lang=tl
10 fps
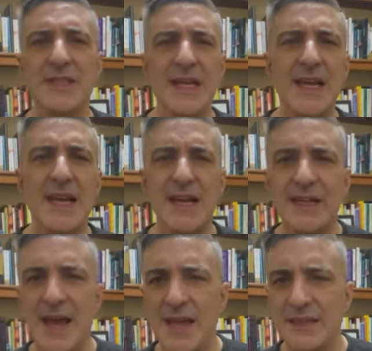Tigilan
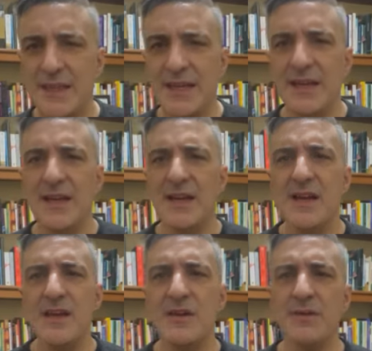natin
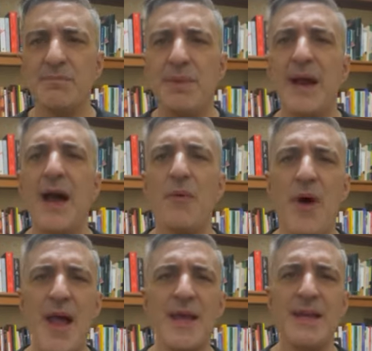yung
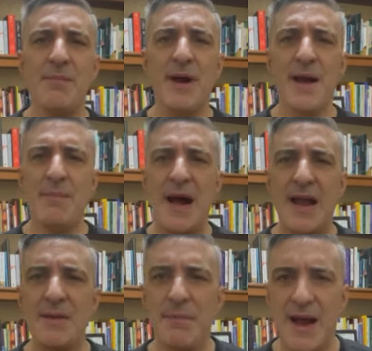pag-away ng mga
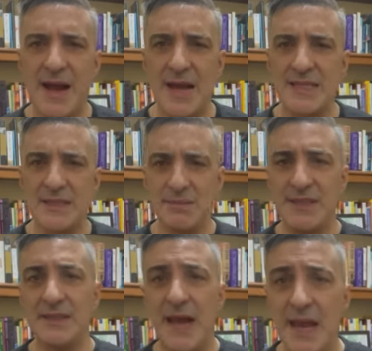bagay-bagay
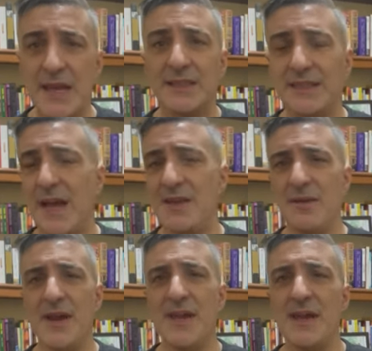samantalang
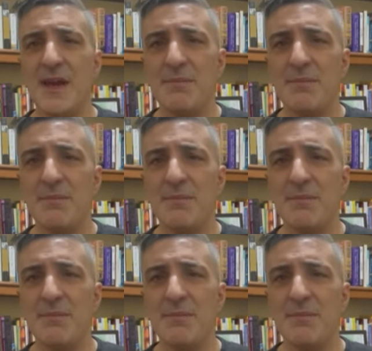tayo ay